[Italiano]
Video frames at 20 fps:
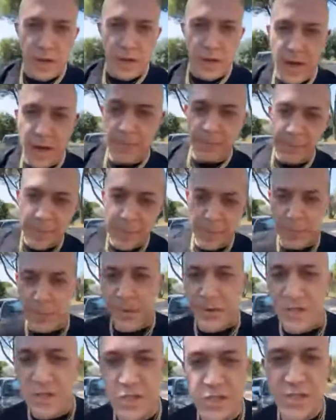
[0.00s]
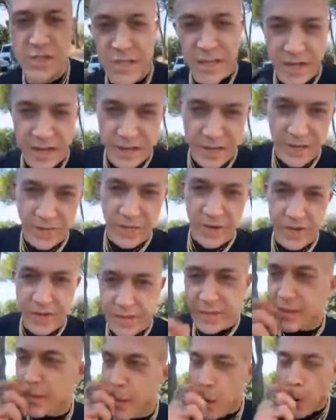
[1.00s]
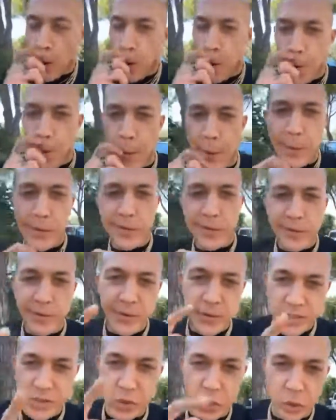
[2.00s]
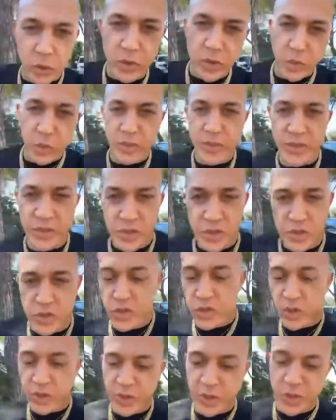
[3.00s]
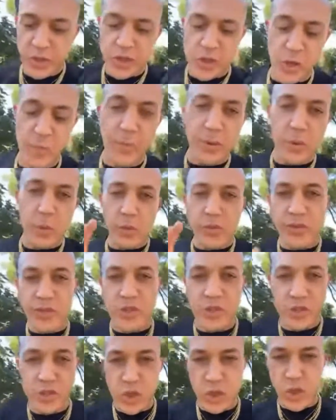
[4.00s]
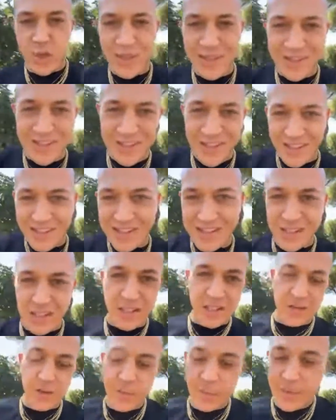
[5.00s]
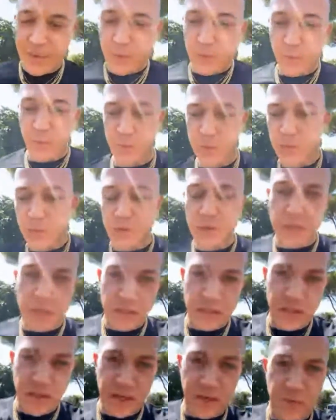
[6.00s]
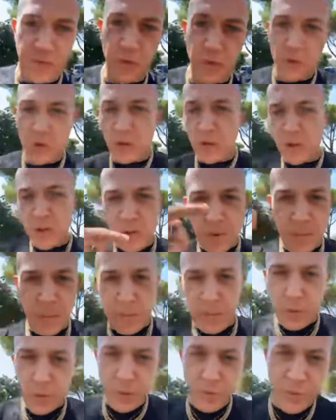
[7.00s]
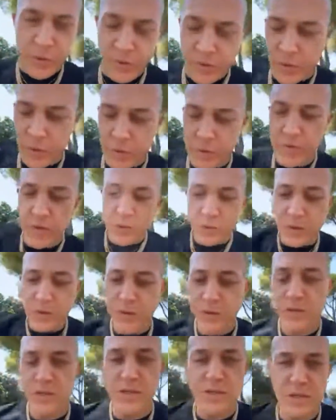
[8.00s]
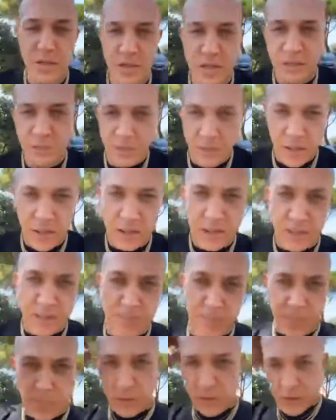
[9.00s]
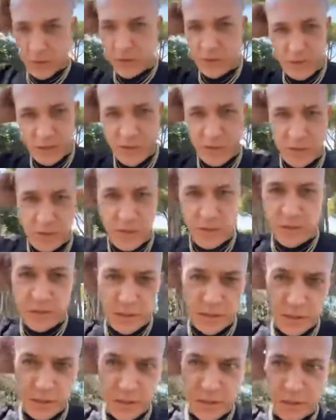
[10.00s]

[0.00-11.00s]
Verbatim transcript: Ah, per precisare, cavalli, eh, non è solo di 15 giorni, eh, cioè per 15 giorni tassativamente non posso usare il telefono. Poi me lo fanno usare una volta a settimana e poi